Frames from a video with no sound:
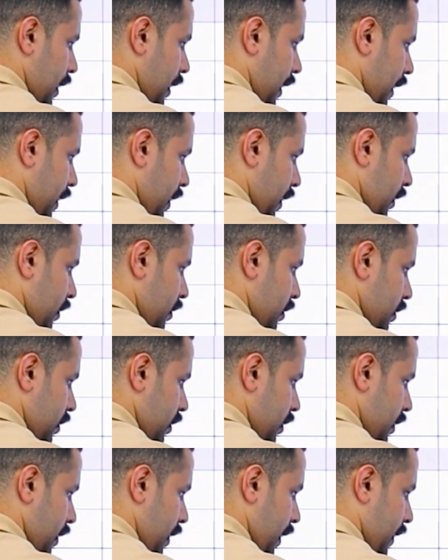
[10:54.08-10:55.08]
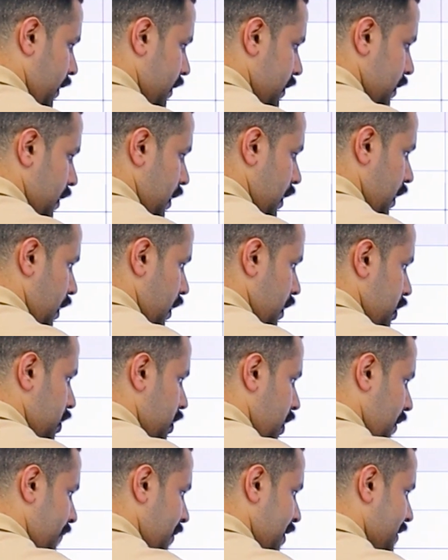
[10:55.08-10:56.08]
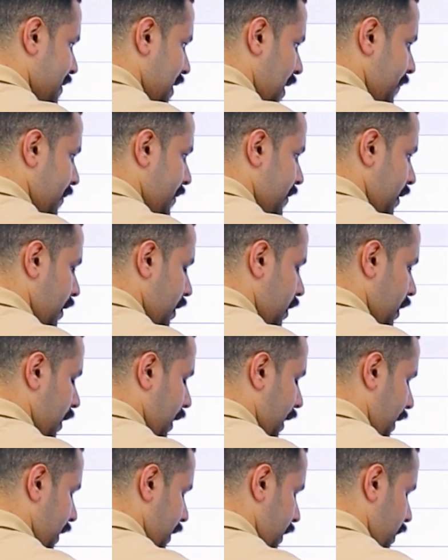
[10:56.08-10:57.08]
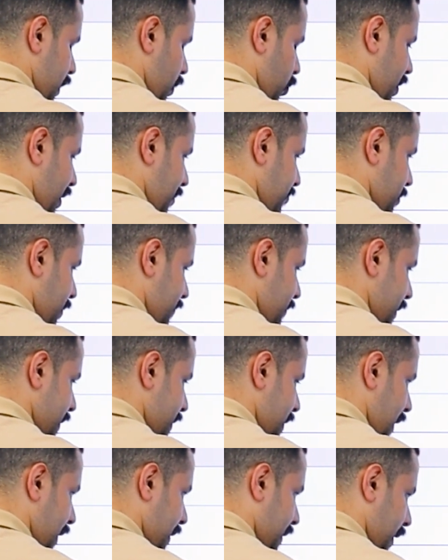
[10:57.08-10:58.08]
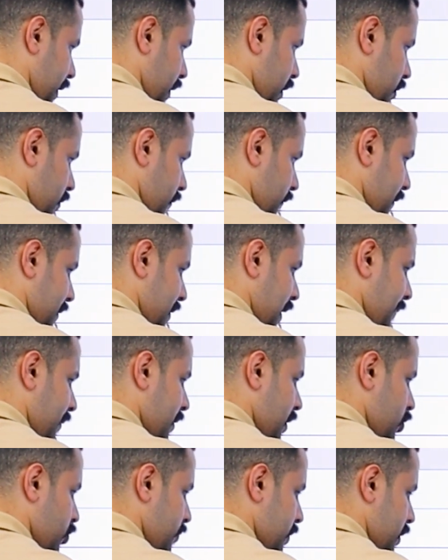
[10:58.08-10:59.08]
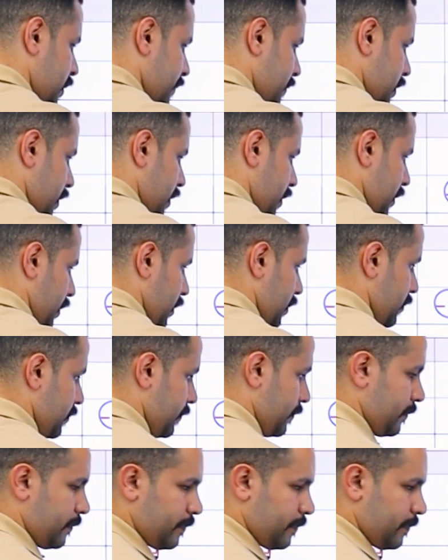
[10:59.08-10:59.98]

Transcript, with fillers: على اكس شيل من السالب اثنين آه، هون انت بتنزلها لتحت فالسالب اثنين شو بصير بصير اثنين.